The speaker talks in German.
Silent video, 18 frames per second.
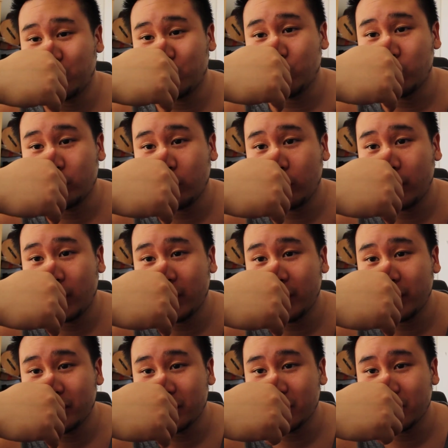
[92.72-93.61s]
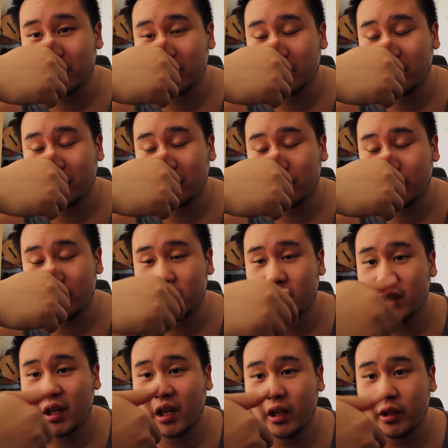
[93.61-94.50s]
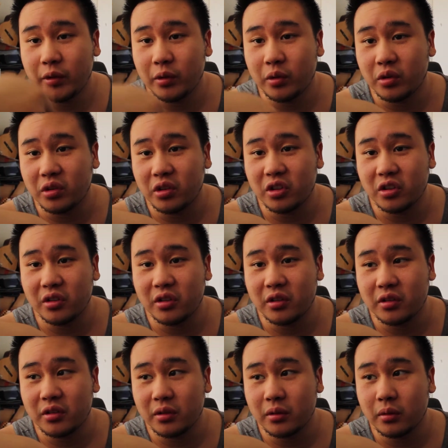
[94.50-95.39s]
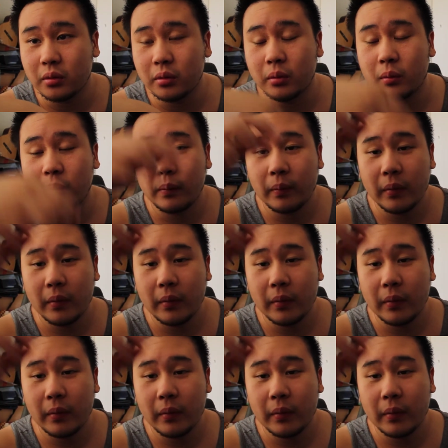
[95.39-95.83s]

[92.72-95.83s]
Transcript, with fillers: Typ Nummer 1, das bin eindeutig ich, so